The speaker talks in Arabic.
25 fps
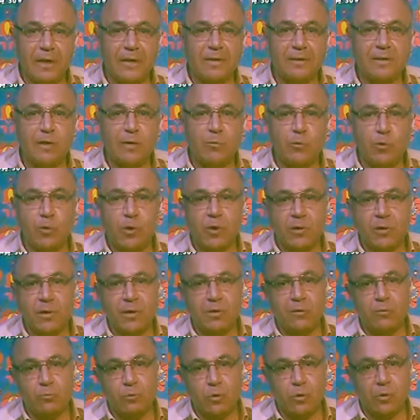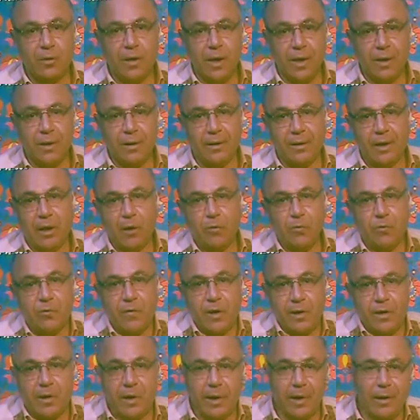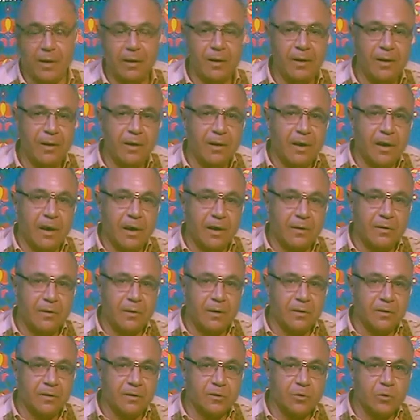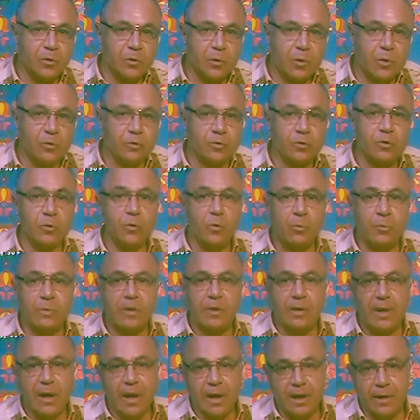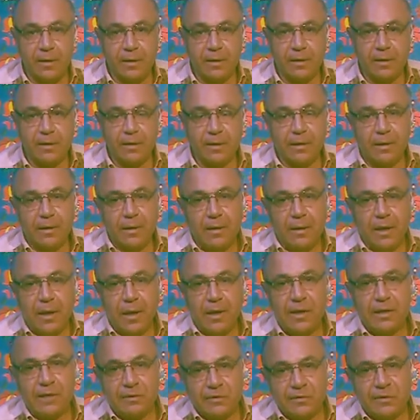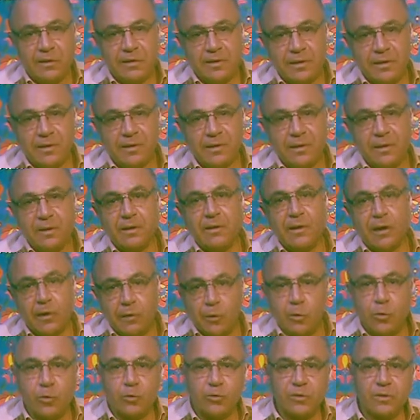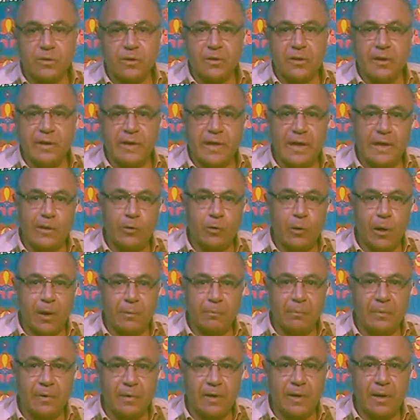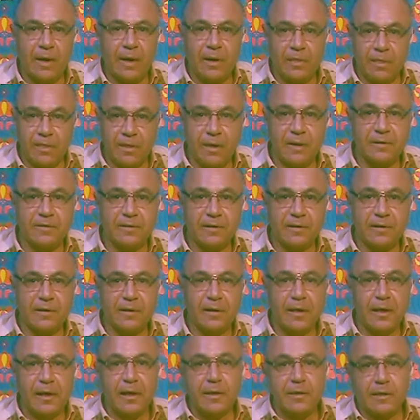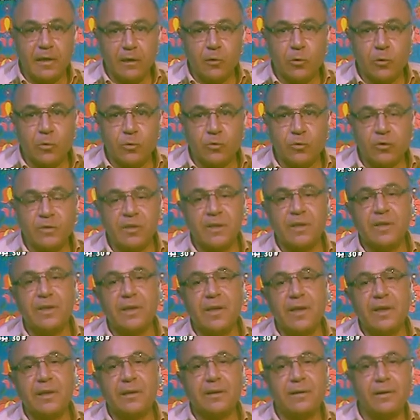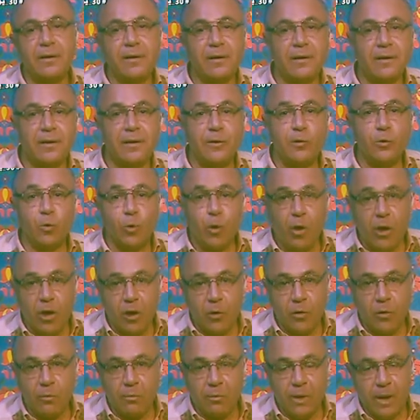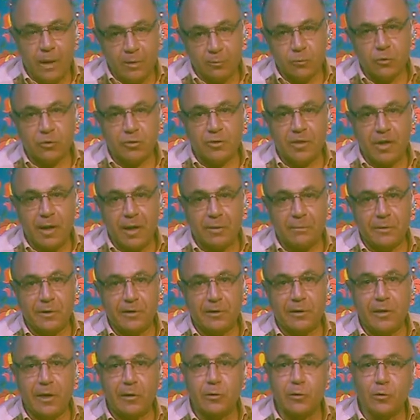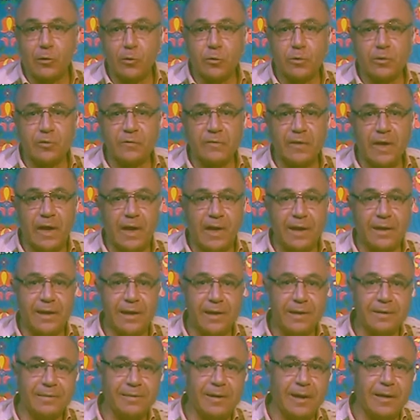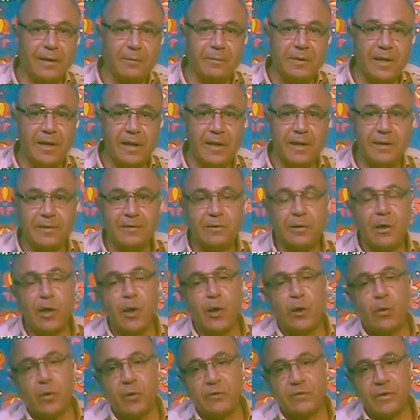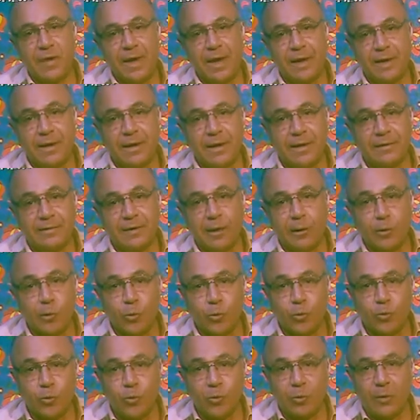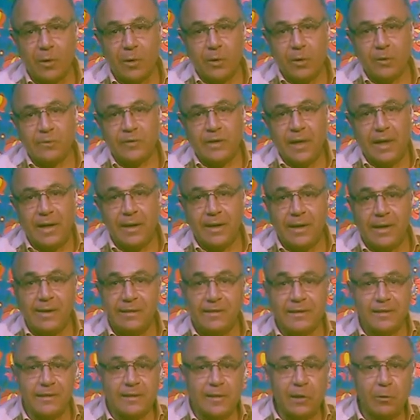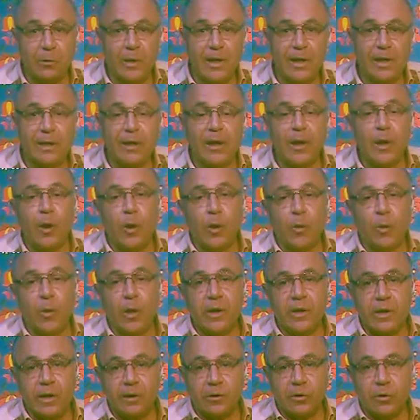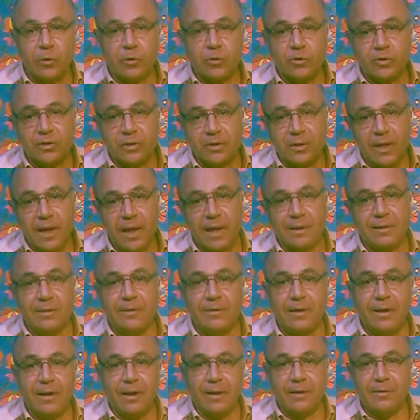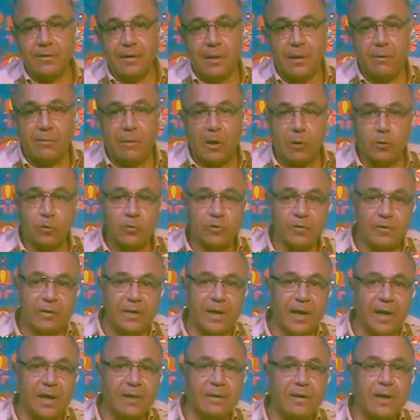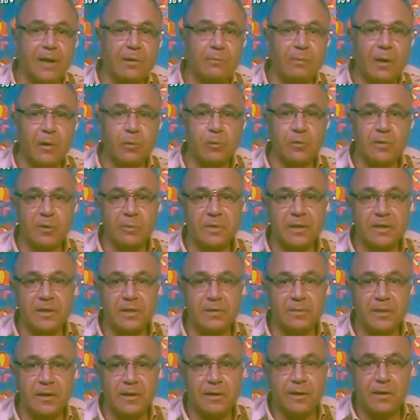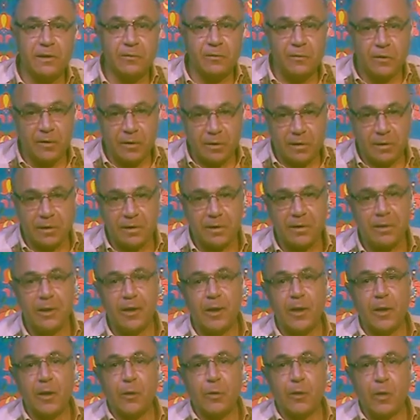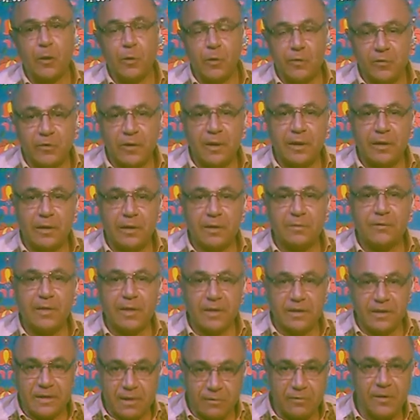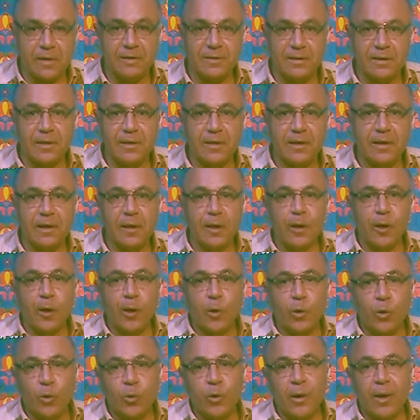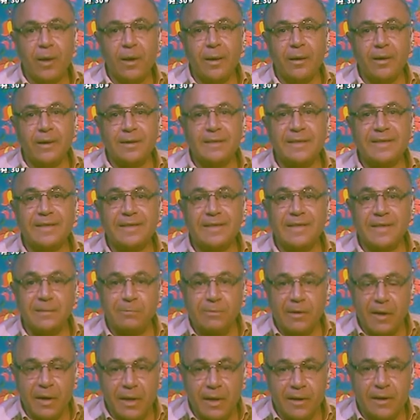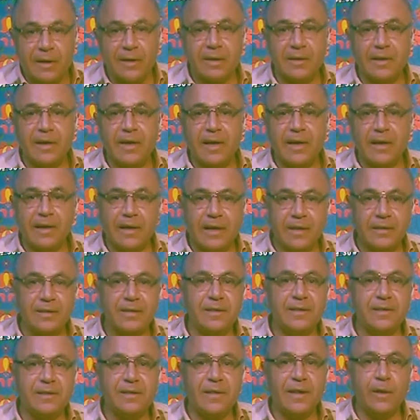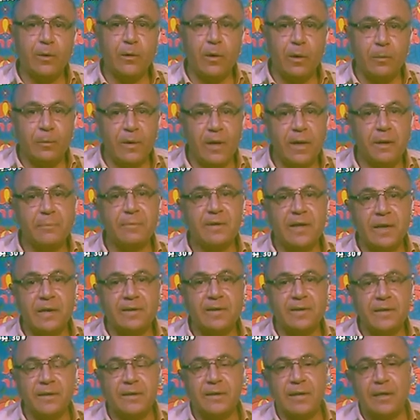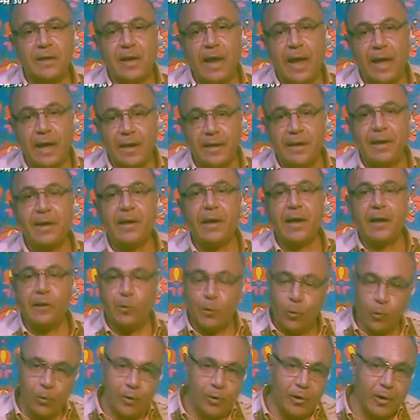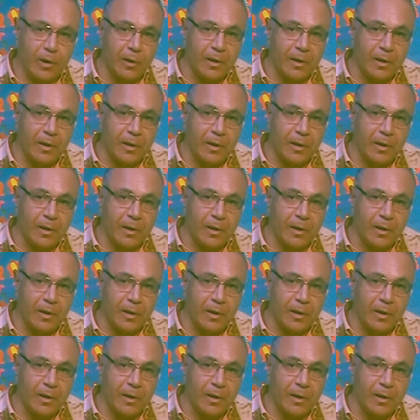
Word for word: مجرد متعة أو فرحة الرقص هو أسلوب للحياة الافريقي يرقص لكي يعبر عن ذاته، يرقص لكي يقاوم المستعمر، يرقص في حالات الميلاد وفي حالات الخطوبه وفي حالات الزواج، ويرقص حتى عند الموت، لان الموت بالنسبه للافريقي ووفقا لفلسفته هو استمراريه جديده وباب جديد للحياه الاخرى.